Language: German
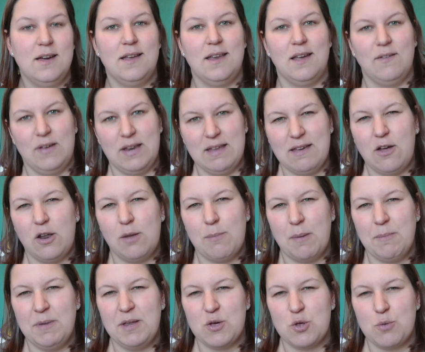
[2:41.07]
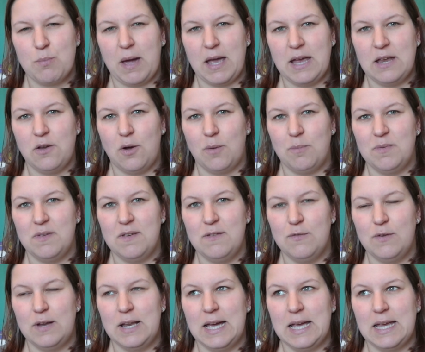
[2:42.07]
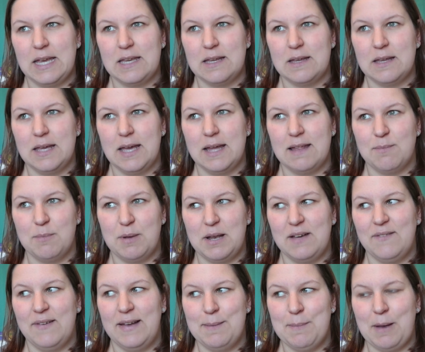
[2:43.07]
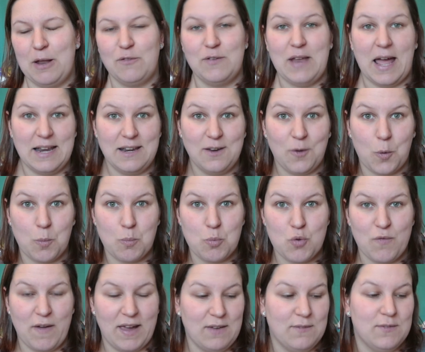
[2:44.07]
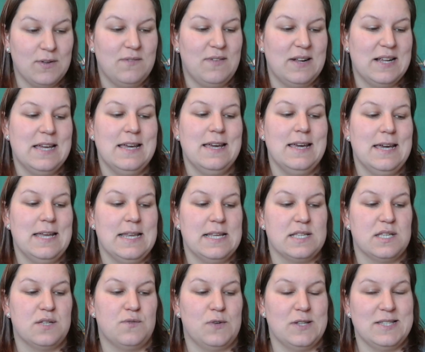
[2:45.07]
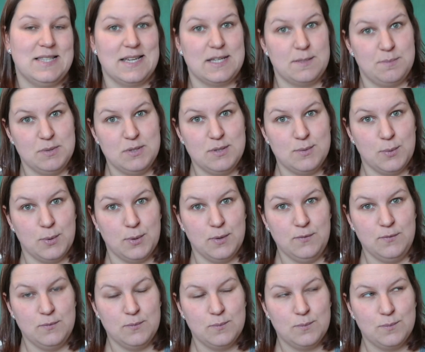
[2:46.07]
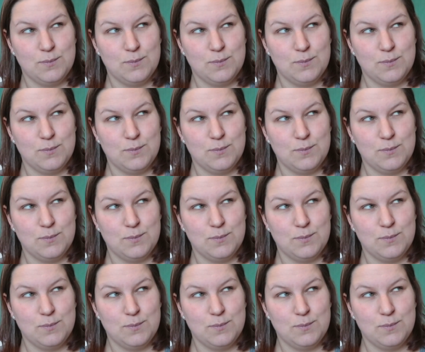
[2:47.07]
Da werde ich auch nochmal mit ihr sprechen, ob sie vielleicht jetzt mittlerweile mal auf eine andere umschwenken will, weil das ist von 6 bis 12